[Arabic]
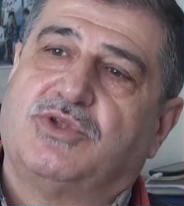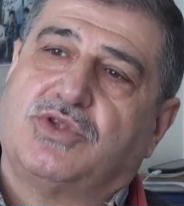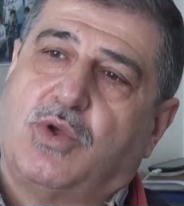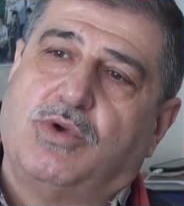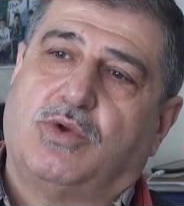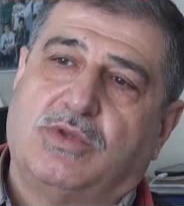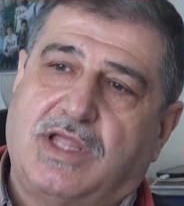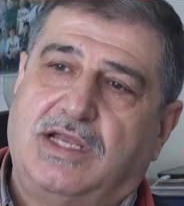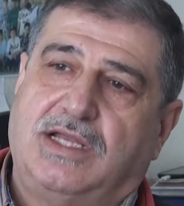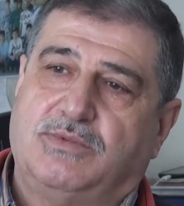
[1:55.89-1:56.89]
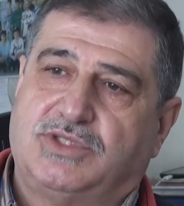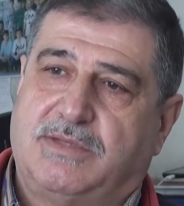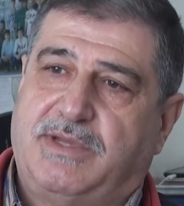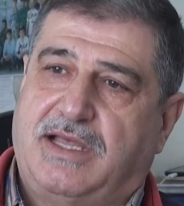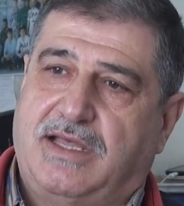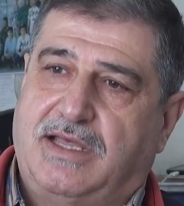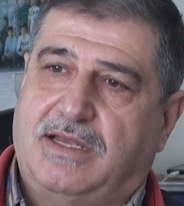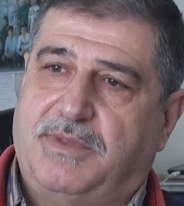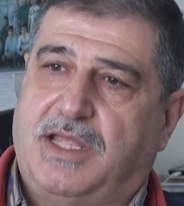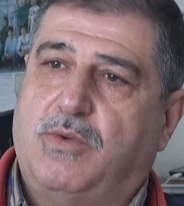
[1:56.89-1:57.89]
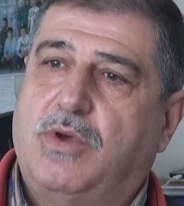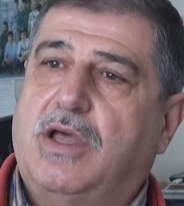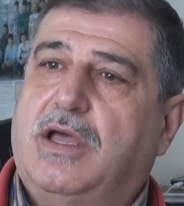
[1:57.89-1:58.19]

متطور وطالع لمجتمع غربي او